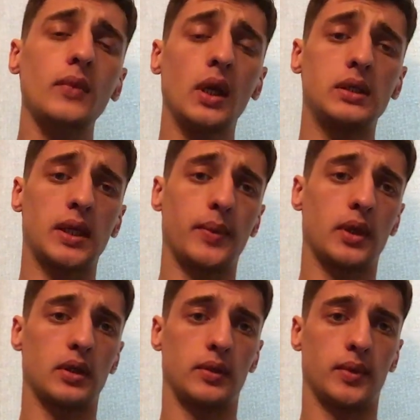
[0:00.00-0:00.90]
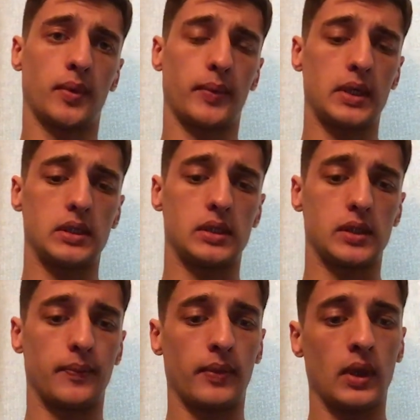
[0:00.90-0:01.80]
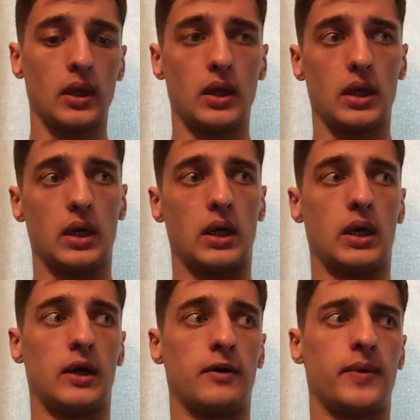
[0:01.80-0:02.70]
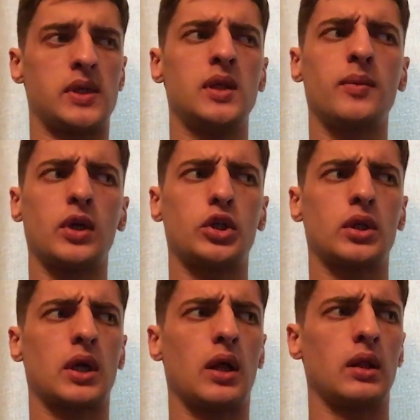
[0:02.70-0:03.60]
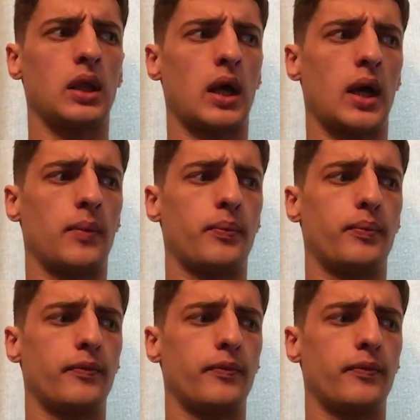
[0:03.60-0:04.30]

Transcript: замена именно по позиции. В последний матч играл на